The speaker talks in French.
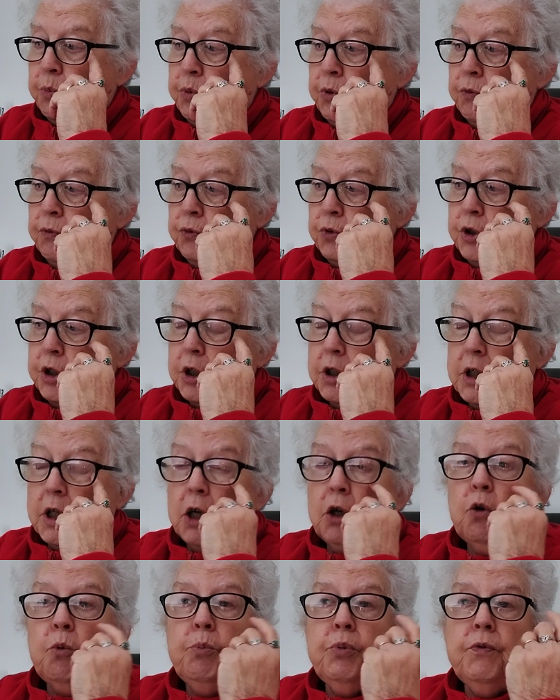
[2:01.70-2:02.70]
pour vous dire
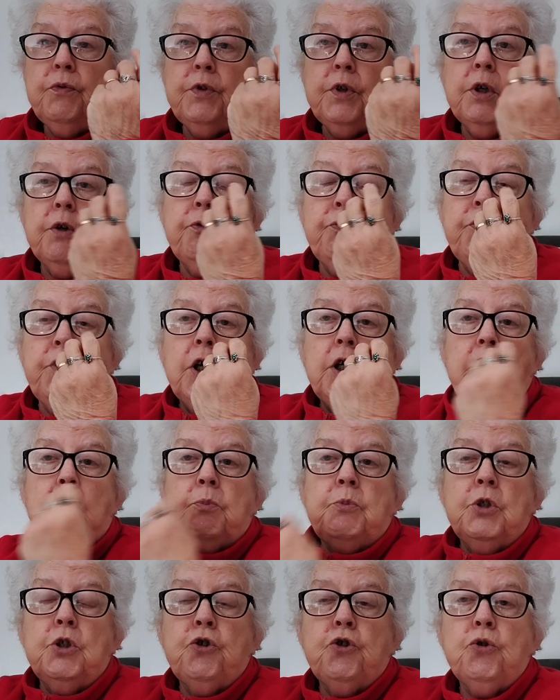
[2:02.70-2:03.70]
ça, qu'on pouvait faire des
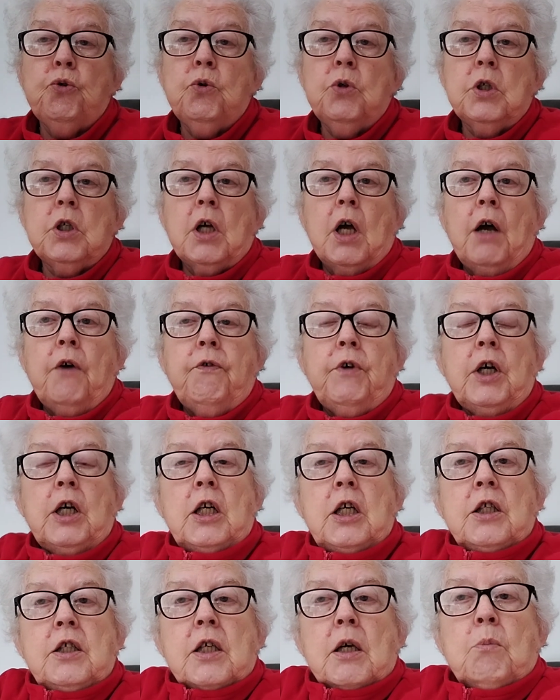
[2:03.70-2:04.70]
petites choses avec
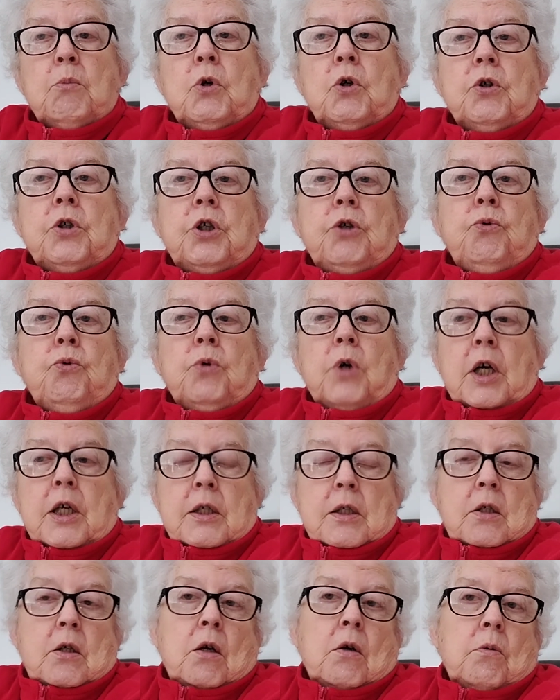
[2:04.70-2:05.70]
les diamants qui nous
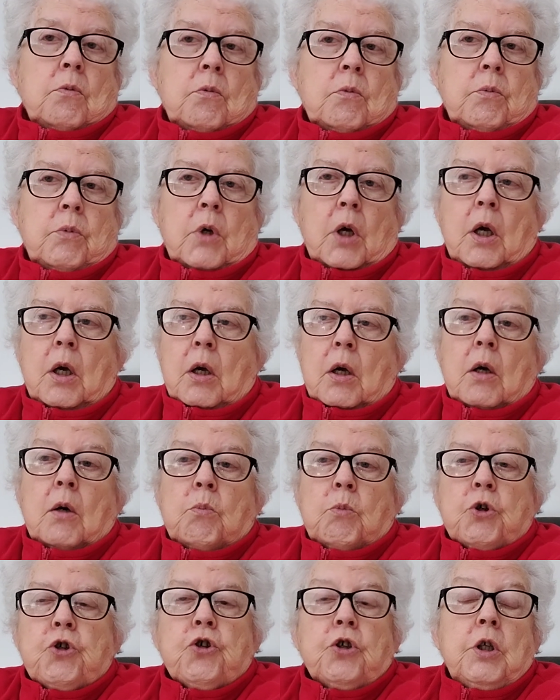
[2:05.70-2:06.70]
restent. Hein.
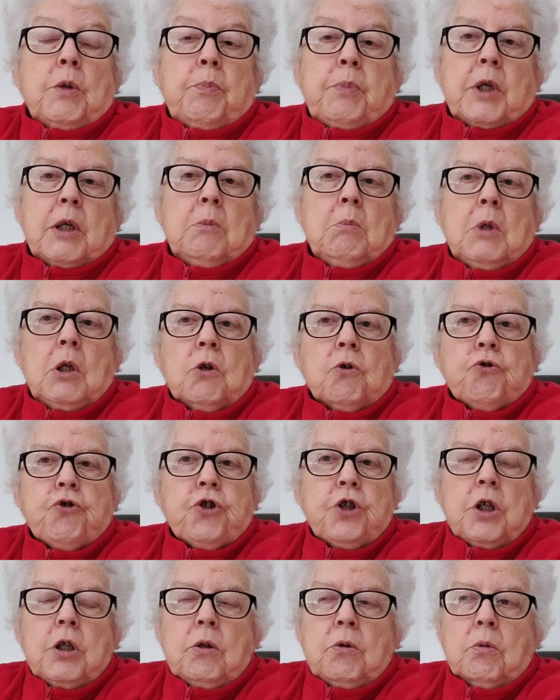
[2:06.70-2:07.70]
Moi, j'en ai plein de
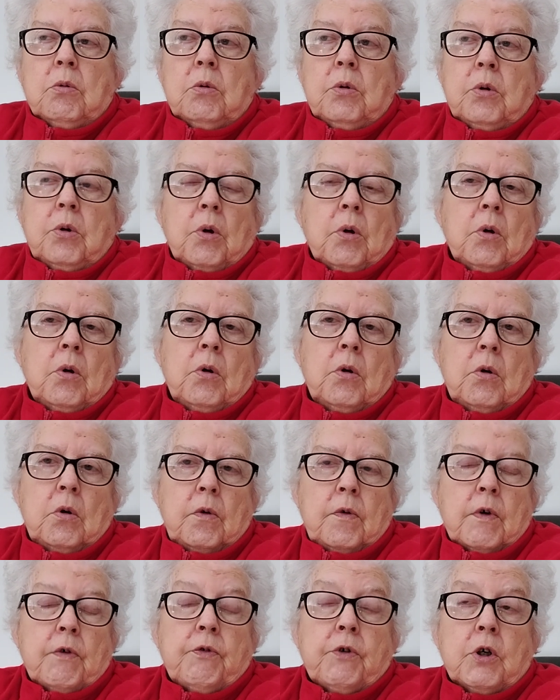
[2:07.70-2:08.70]
mélangés, donc euh,
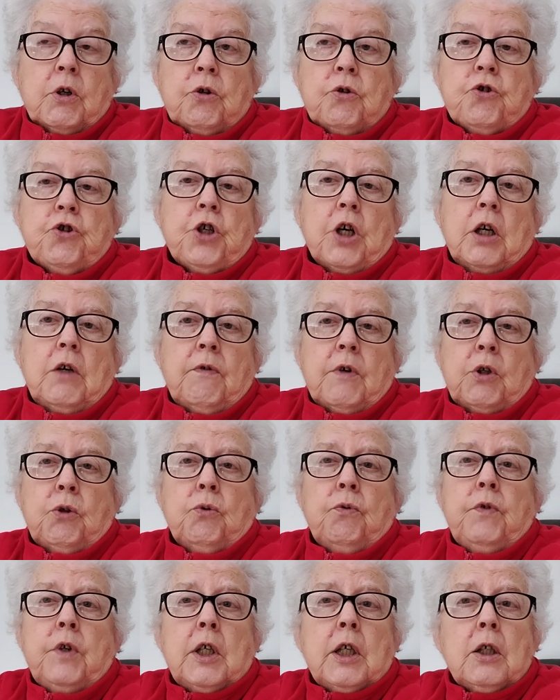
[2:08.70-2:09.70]
il va falloir que j'arrive à
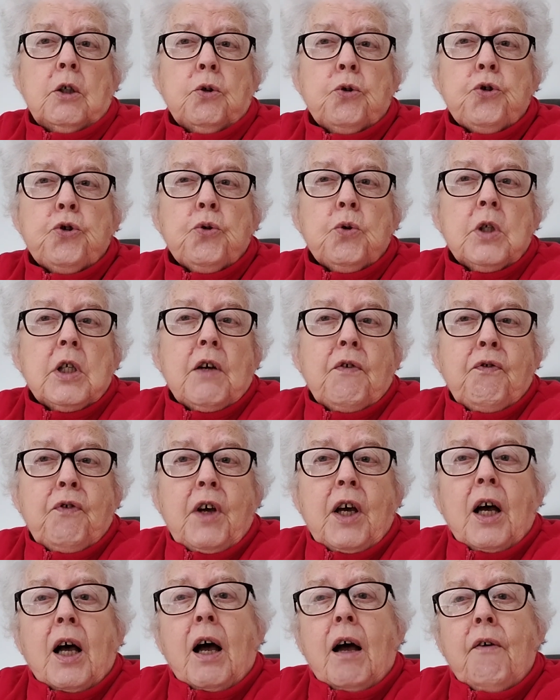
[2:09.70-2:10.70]
trouver quelque chose à
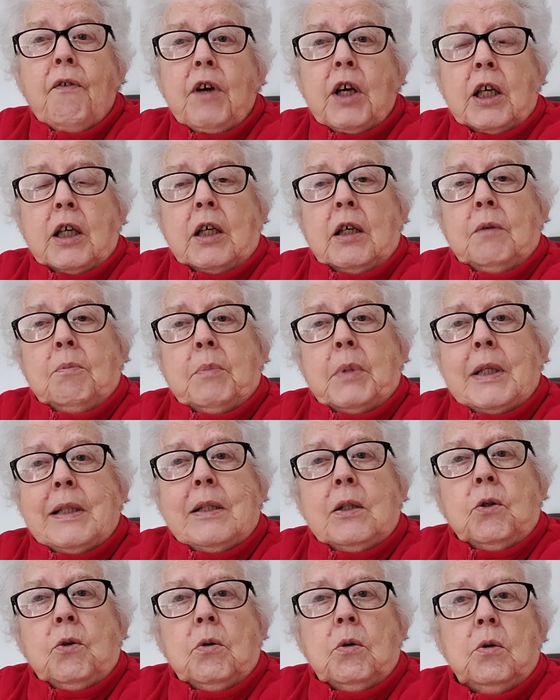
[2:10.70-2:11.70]
faire avec.
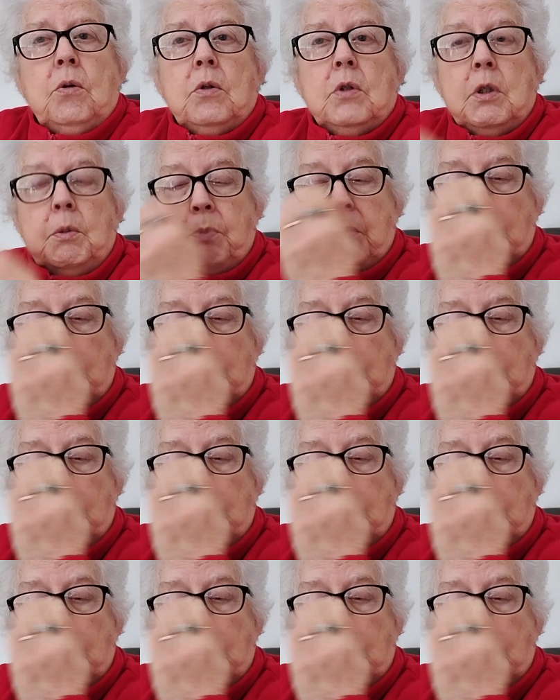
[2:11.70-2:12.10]
Parce que c'est